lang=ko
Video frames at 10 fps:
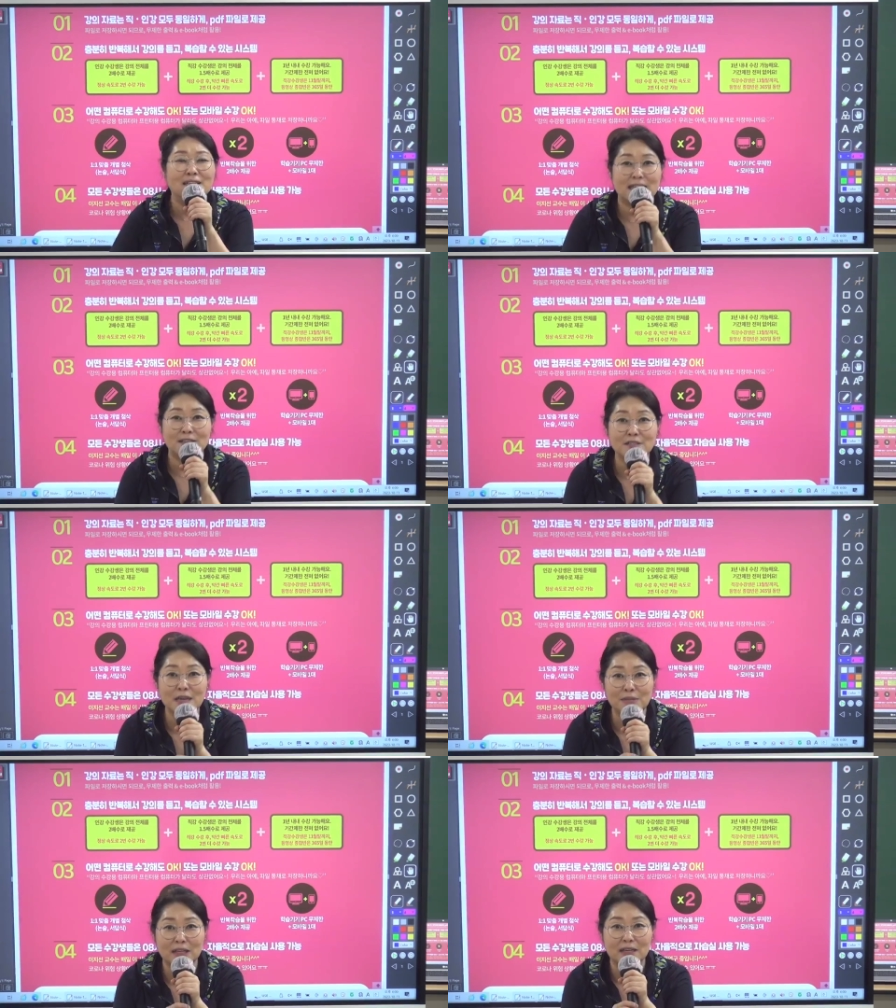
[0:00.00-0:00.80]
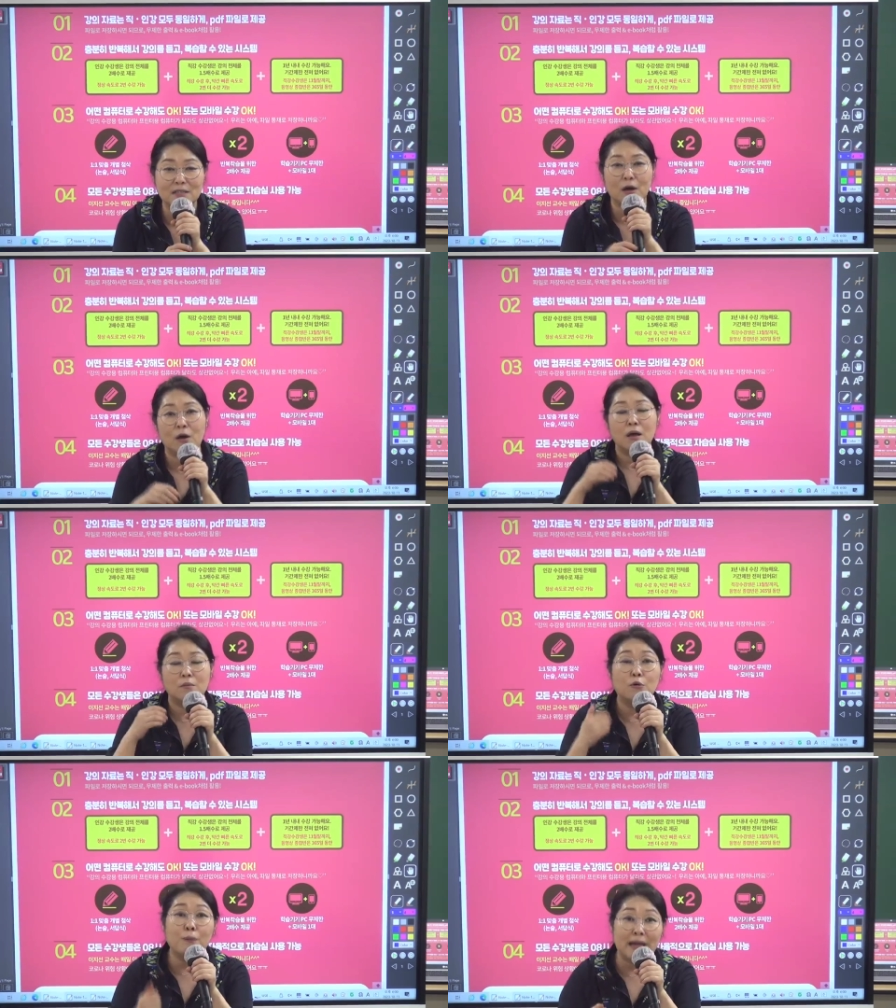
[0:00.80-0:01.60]
자, 선생님들께서
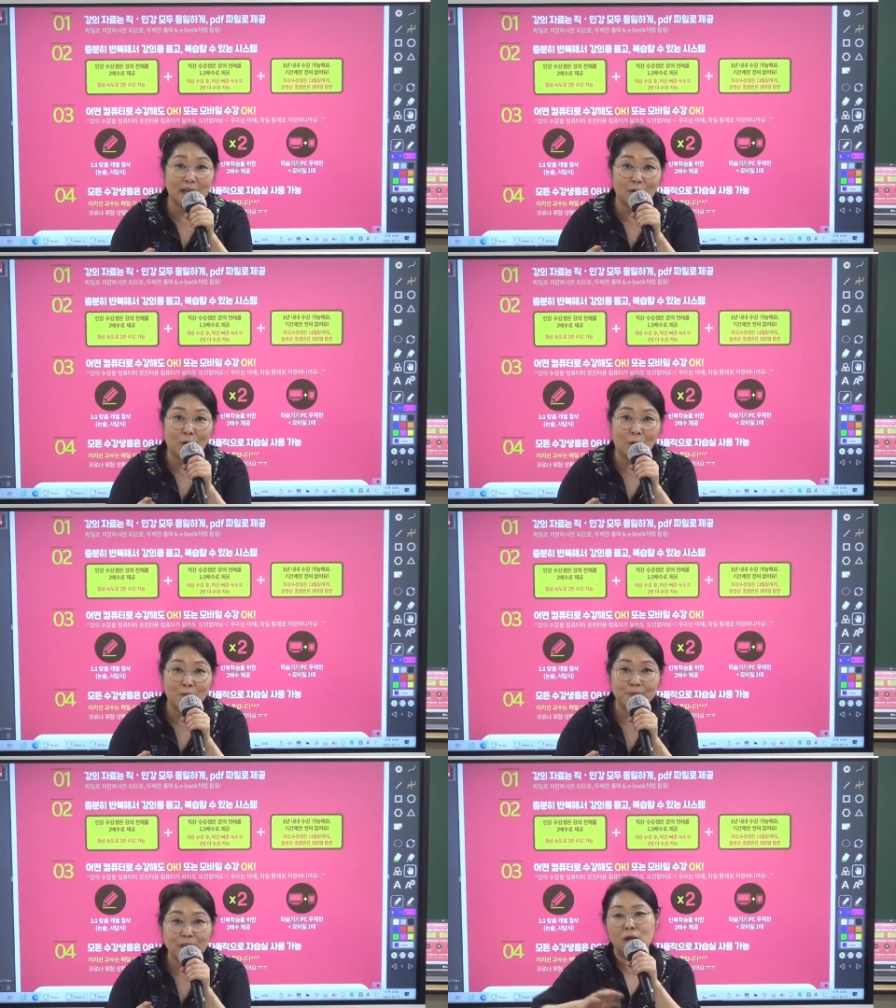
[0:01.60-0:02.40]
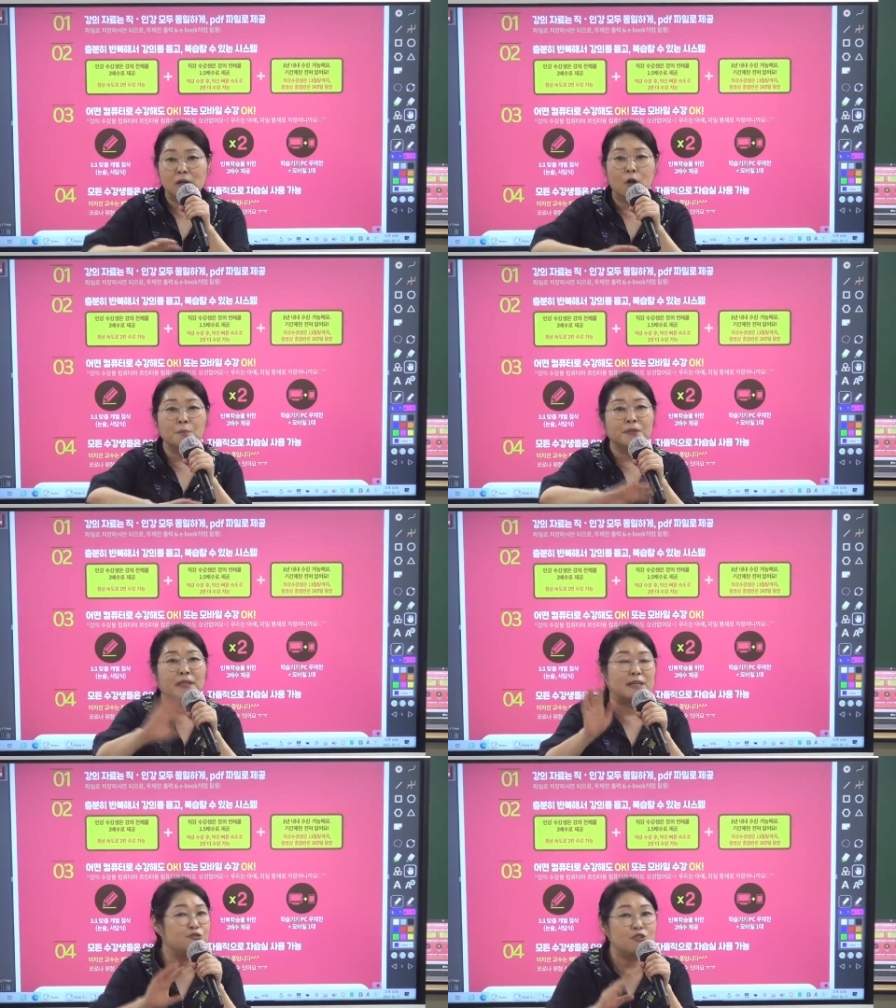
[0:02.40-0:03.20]
모바일로 컴퓨터
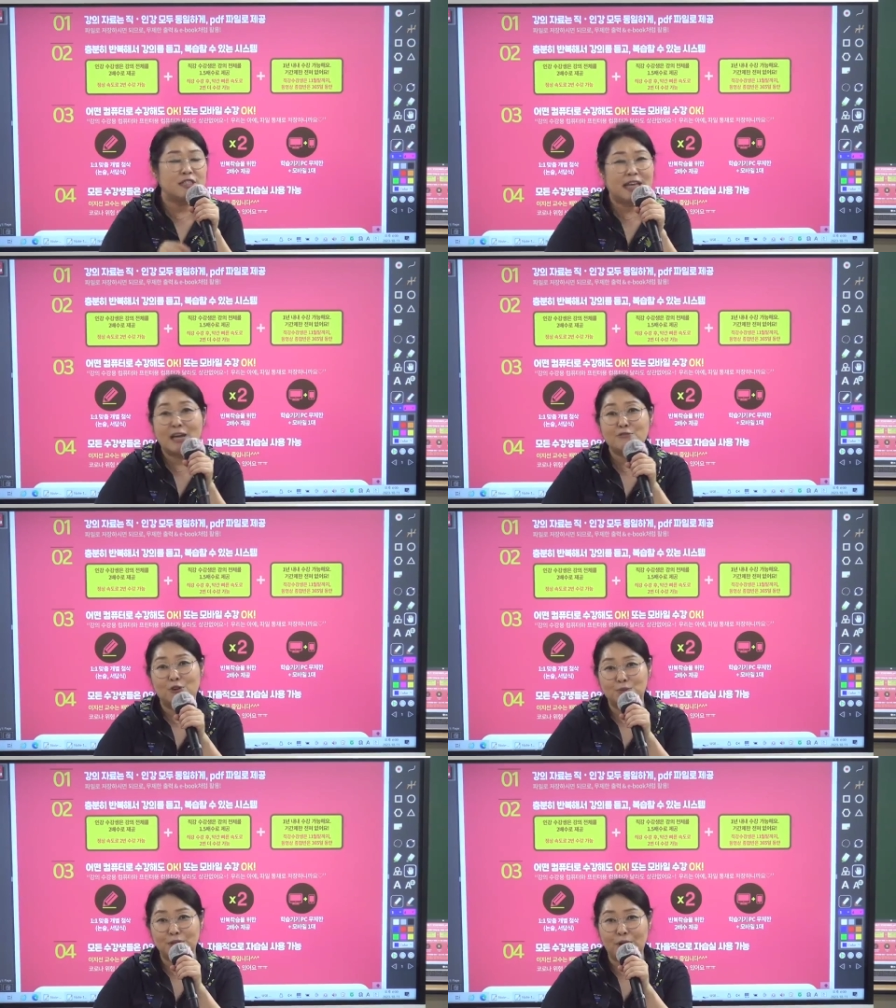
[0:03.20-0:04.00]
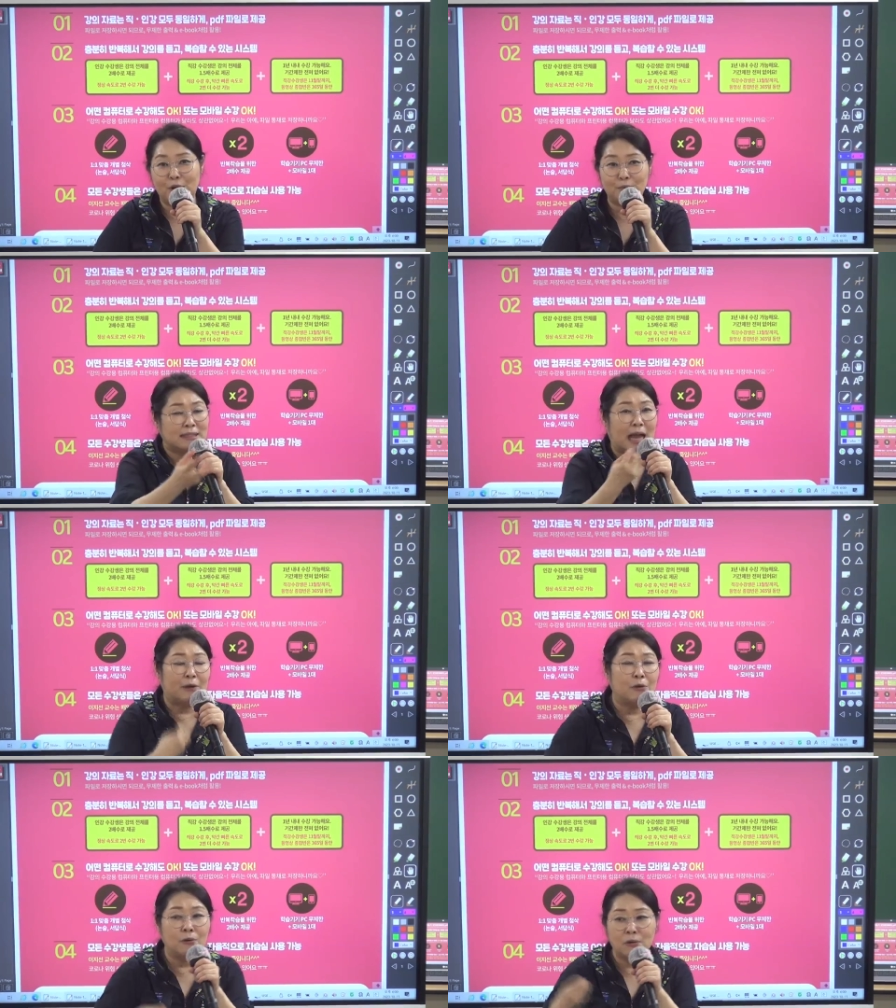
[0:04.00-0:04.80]
대수는 제한도 없어요.
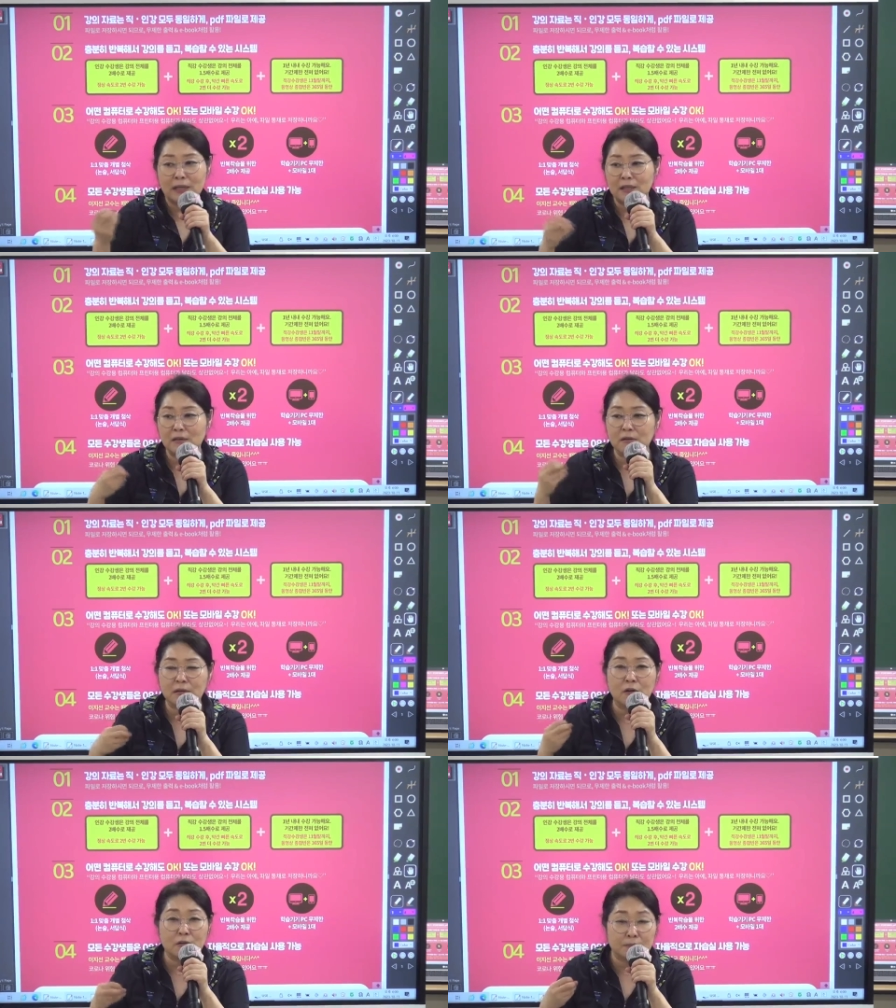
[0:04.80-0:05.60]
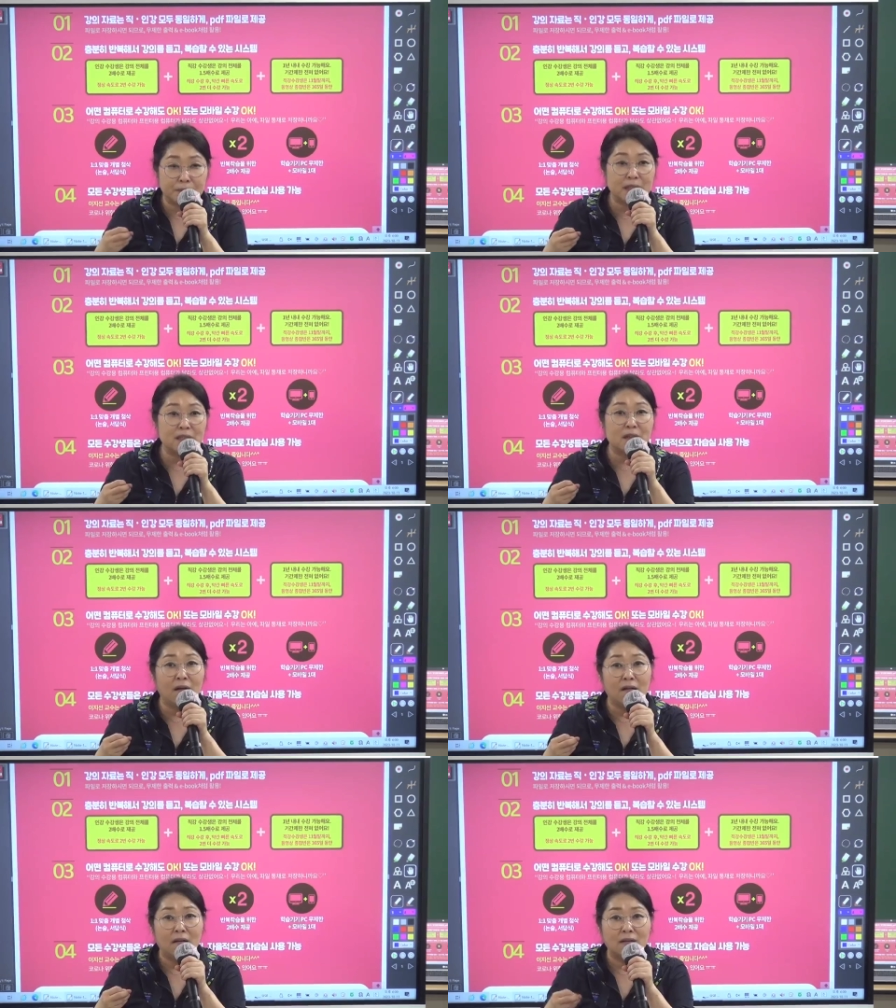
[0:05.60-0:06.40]
자료 같은 거 프린터
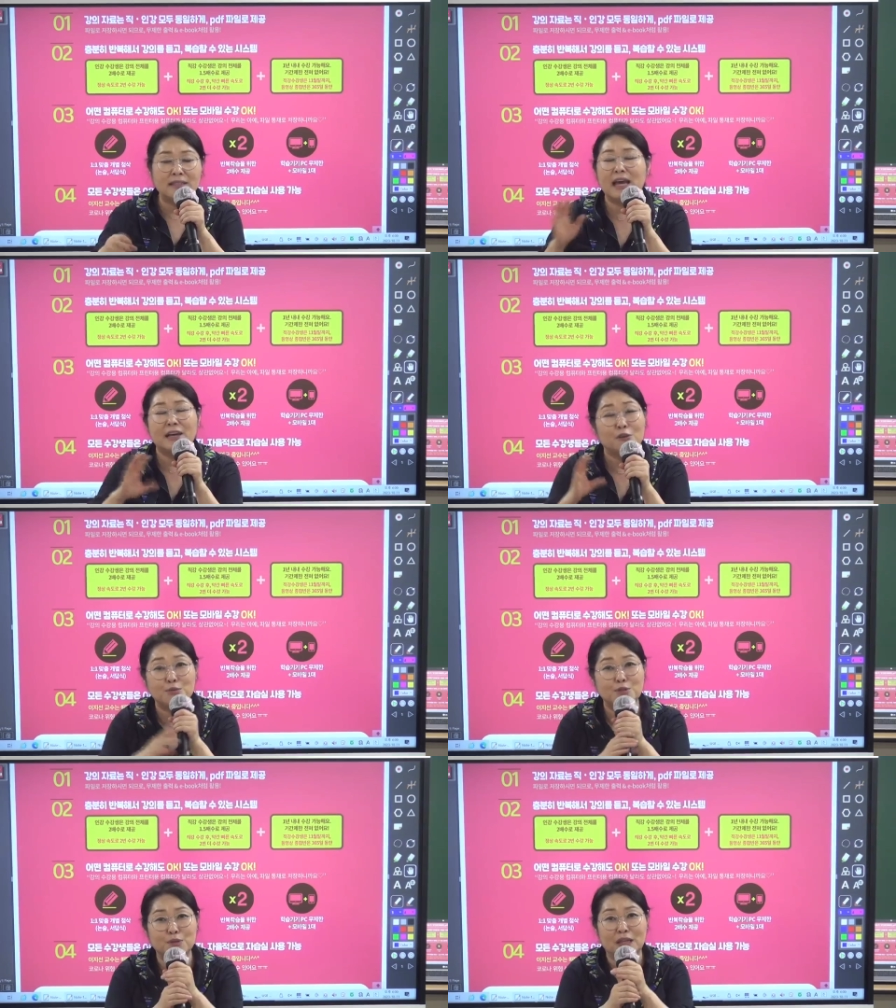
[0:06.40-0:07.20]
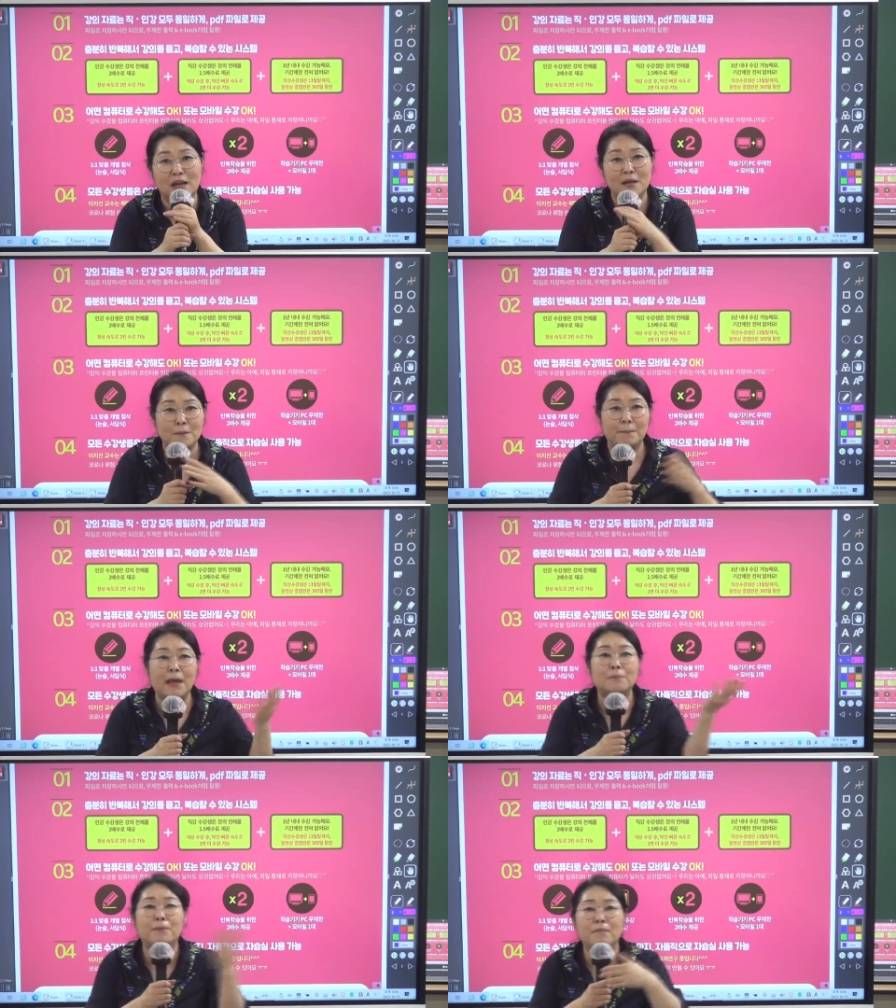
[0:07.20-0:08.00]
제한 없습니다.
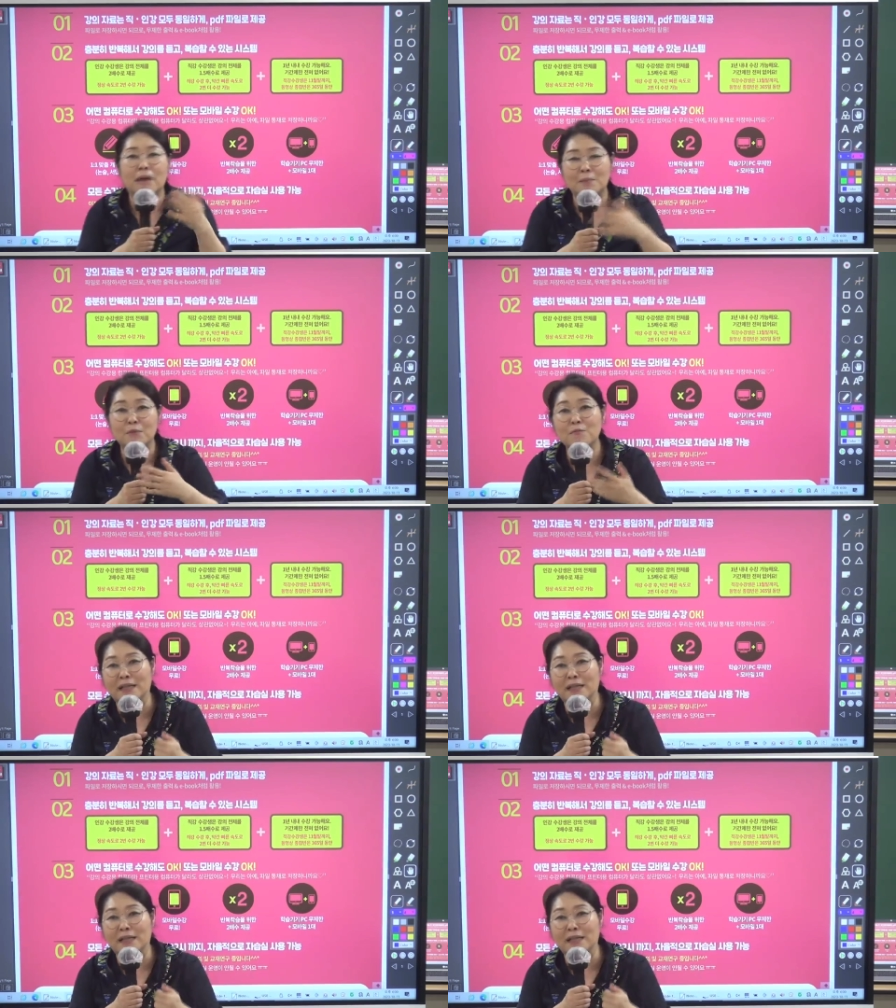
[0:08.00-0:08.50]
100번, 만번